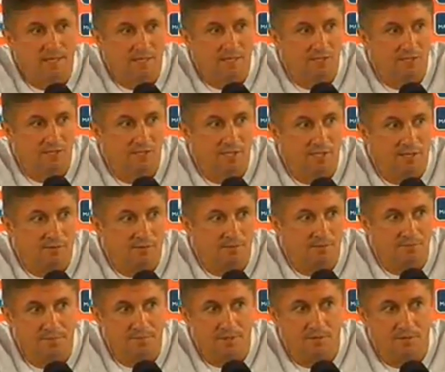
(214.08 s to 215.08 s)
Cacia,
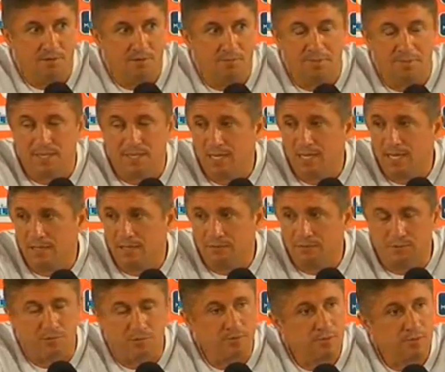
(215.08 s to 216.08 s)
ne avevamo
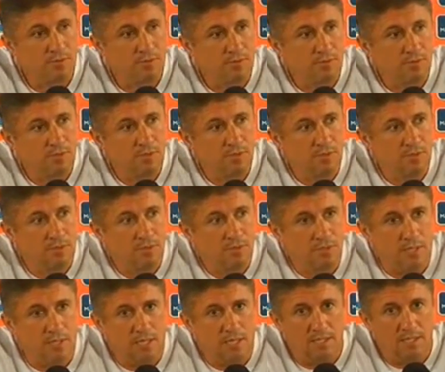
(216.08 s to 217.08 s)
parlato,
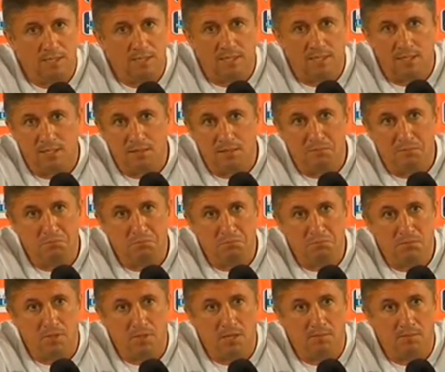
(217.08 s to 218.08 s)
anche,
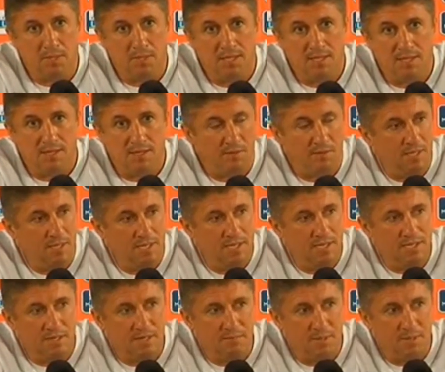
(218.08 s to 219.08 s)
a me andava bene
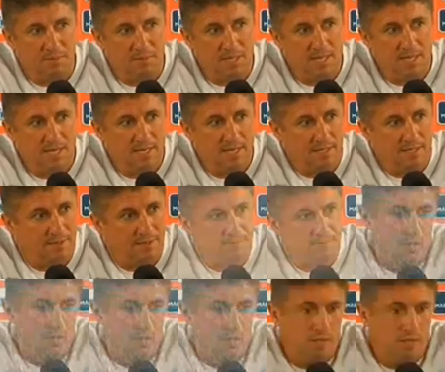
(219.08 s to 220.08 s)
anche Babagar,
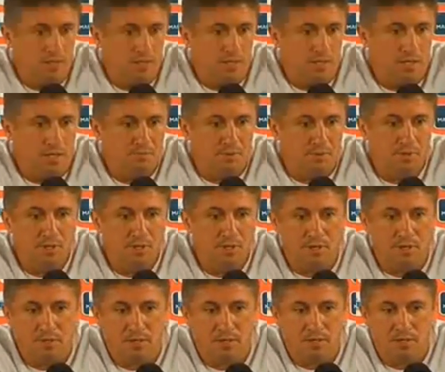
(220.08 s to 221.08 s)
e poi
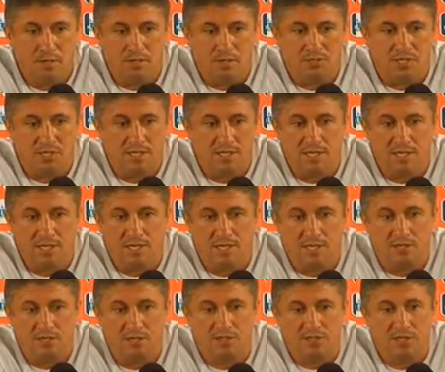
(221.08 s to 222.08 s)
uh,
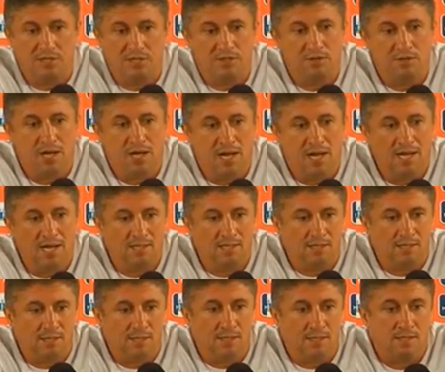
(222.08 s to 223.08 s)
c'erano
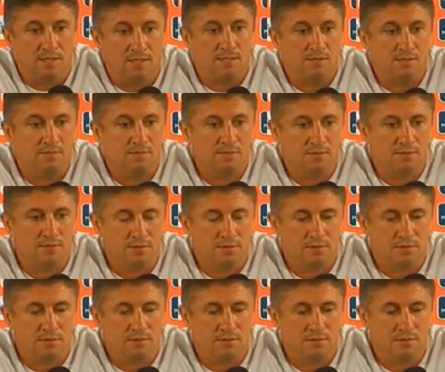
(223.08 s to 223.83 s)
altri, uh,